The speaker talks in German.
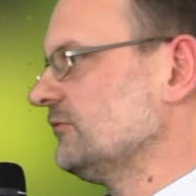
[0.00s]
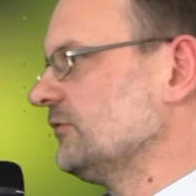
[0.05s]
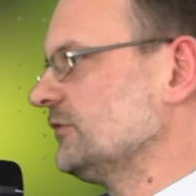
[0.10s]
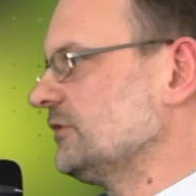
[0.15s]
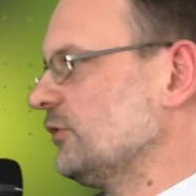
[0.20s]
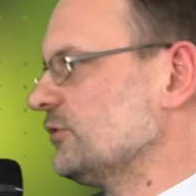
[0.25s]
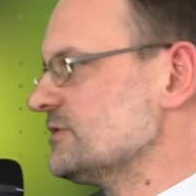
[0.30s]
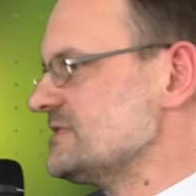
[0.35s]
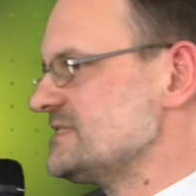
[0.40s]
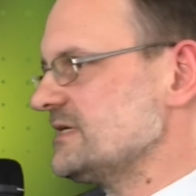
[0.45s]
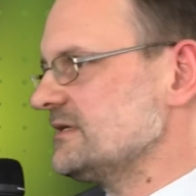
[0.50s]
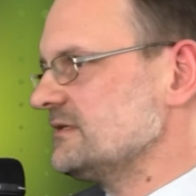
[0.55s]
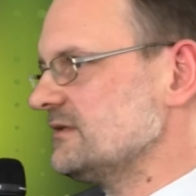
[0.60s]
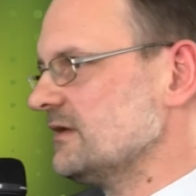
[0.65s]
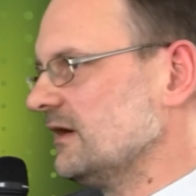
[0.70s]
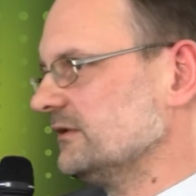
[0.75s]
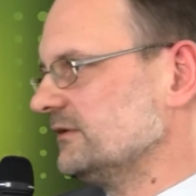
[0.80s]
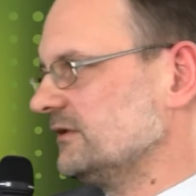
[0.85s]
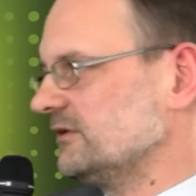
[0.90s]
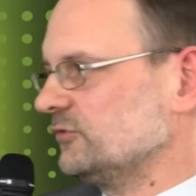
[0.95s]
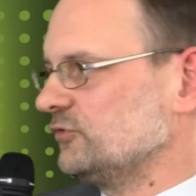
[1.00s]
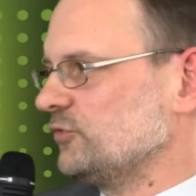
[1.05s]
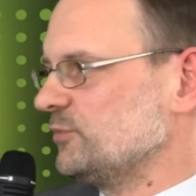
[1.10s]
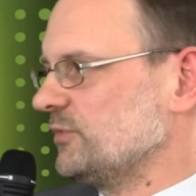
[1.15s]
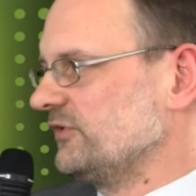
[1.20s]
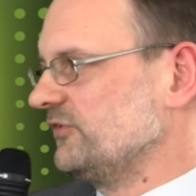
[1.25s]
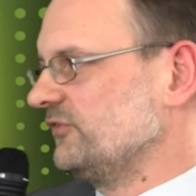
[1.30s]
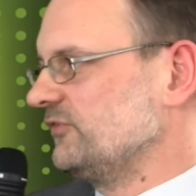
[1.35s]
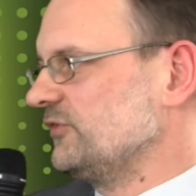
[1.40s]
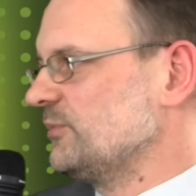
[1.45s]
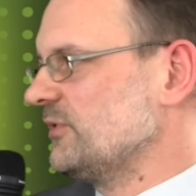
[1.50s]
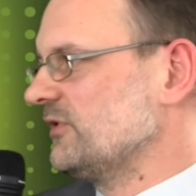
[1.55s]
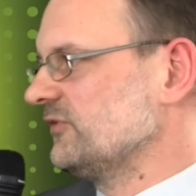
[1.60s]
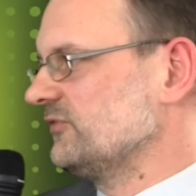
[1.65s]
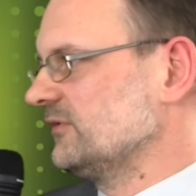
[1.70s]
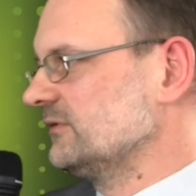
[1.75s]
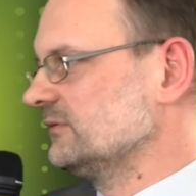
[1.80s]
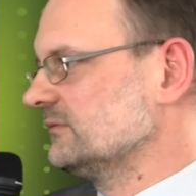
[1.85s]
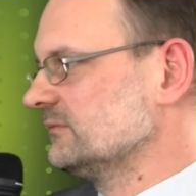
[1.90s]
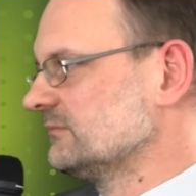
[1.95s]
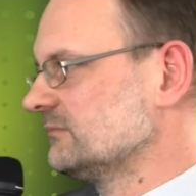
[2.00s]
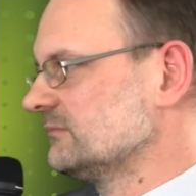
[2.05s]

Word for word: wird auch in zehn Jahren nicht automatisierbar sein.